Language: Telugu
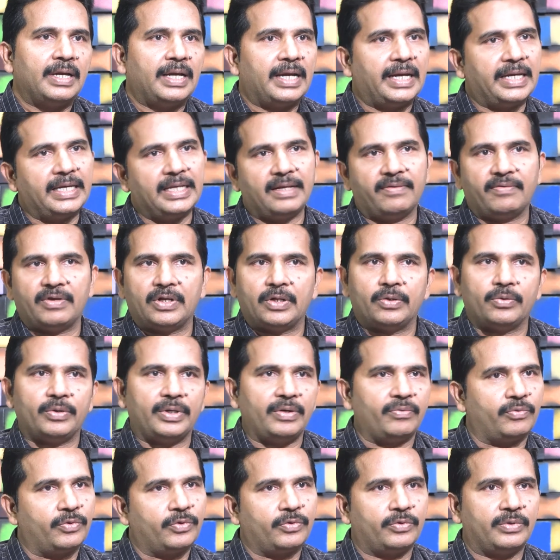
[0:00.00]
హై
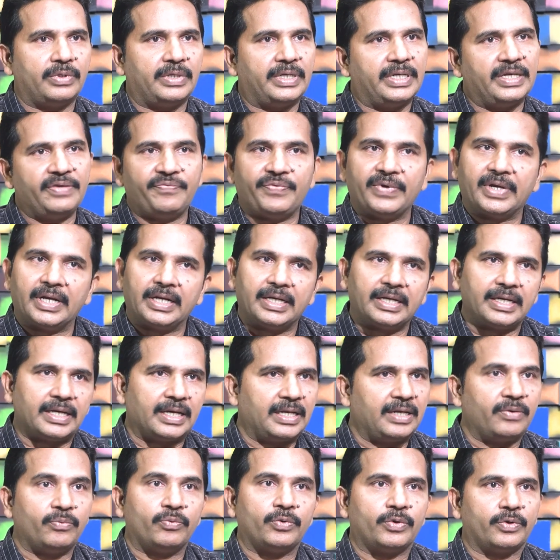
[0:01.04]
లెవెల్లోనే ఉంటుంది
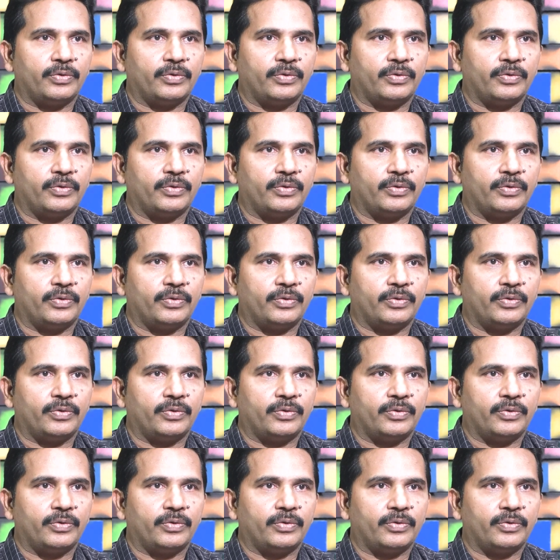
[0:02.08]
డిఫికల్ట్గానే hmm.